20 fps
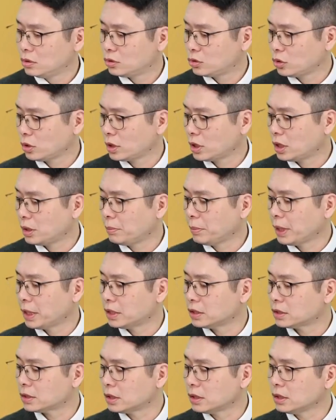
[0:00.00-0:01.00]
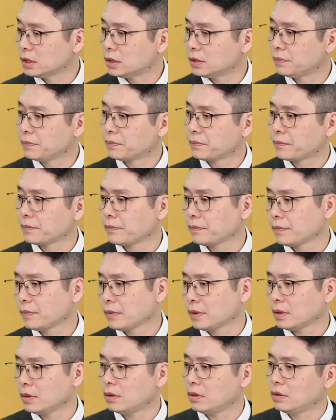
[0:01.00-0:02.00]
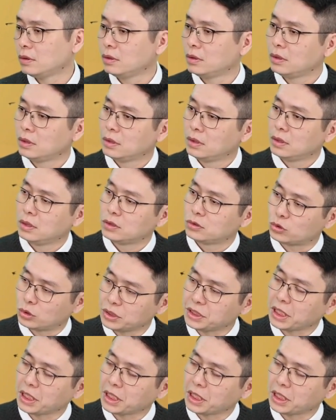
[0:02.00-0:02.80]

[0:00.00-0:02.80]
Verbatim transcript: 做一个横盘的整理。昨天